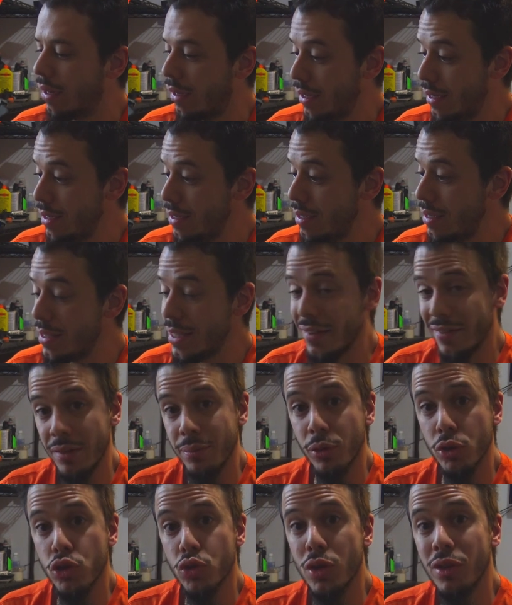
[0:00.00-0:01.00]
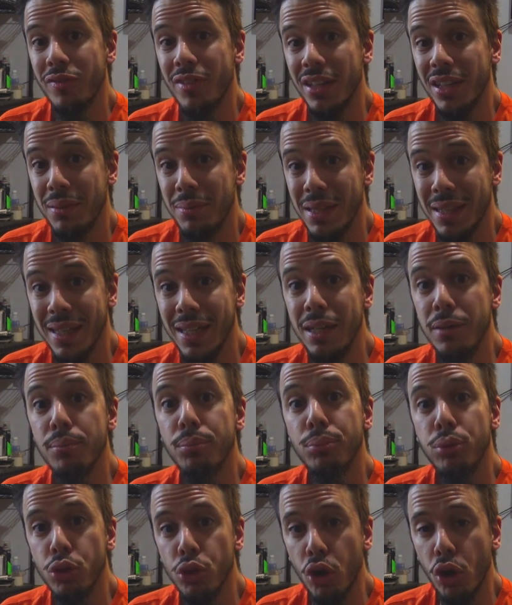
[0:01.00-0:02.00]
et il n'y avait pas le choix de faire des batteries
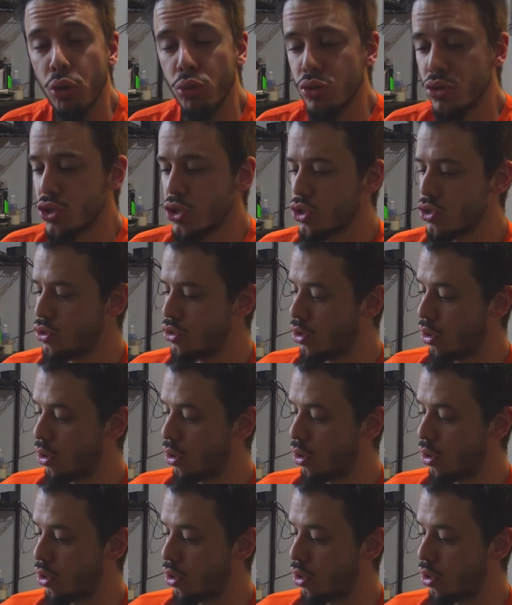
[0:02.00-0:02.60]
plus grosses.